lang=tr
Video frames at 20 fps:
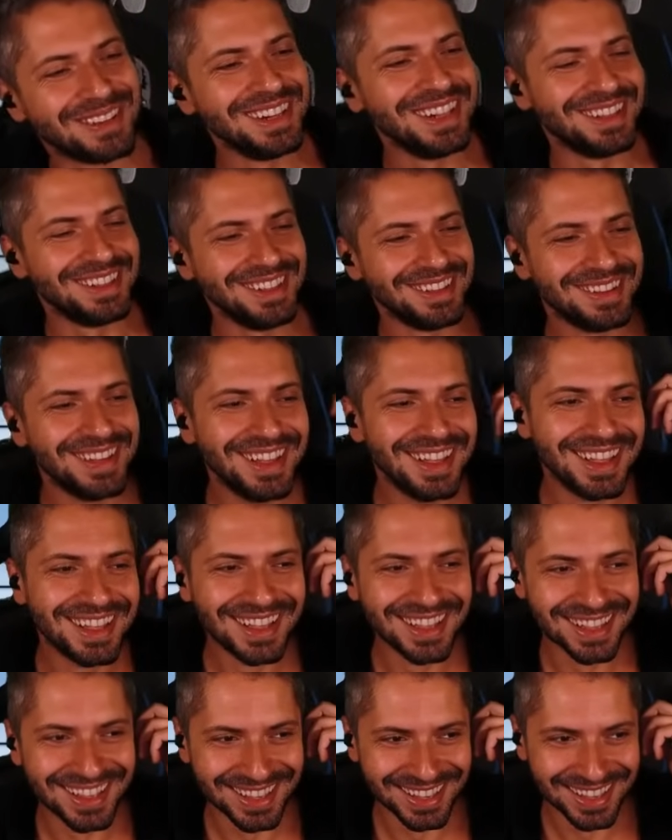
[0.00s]
bu ne oğlum?
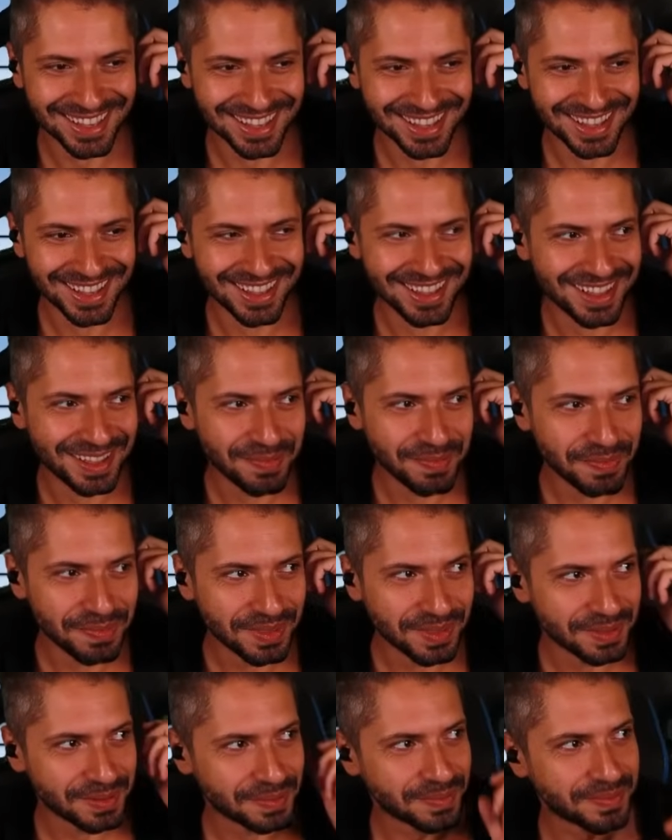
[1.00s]
Adam. Nur
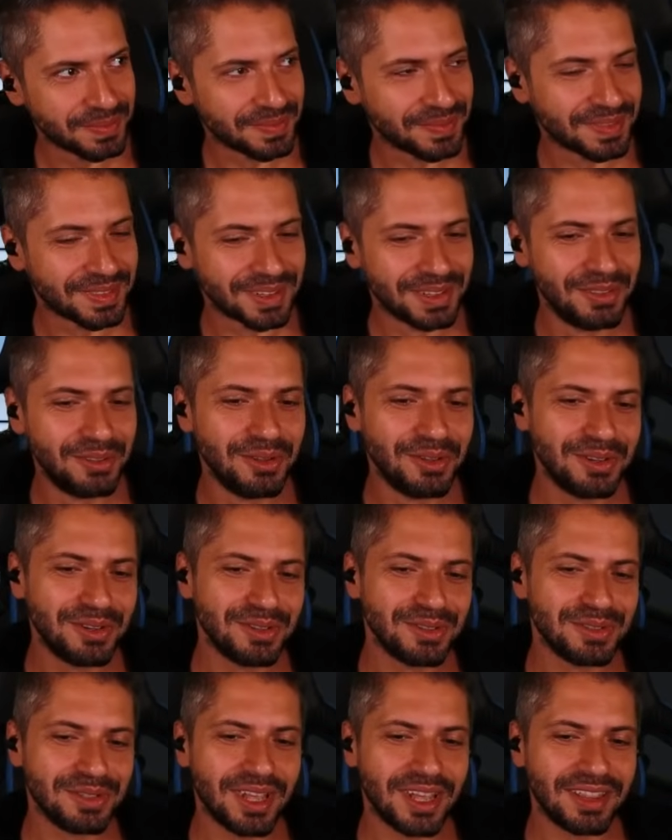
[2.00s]
yüzlü adam. Nur
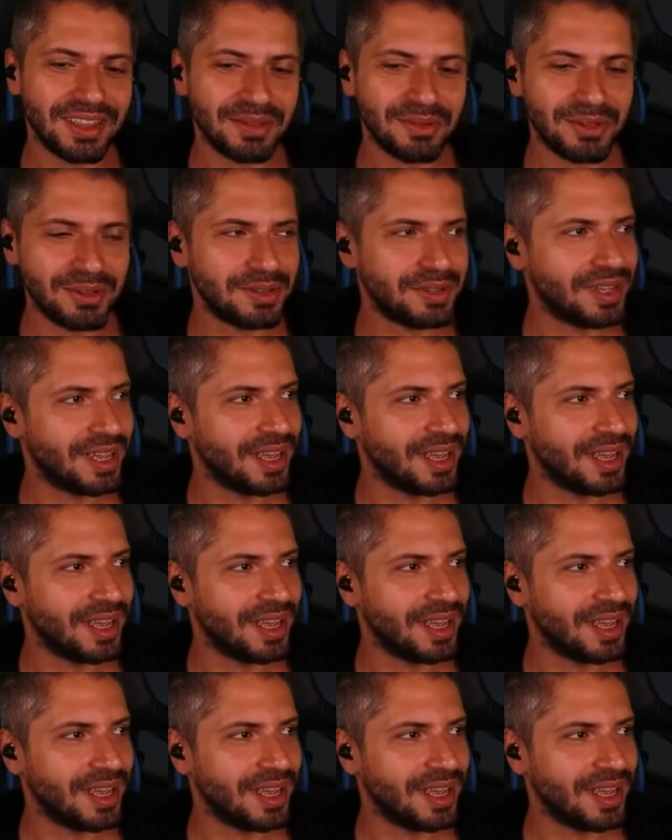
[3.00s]
yüzlü adam olur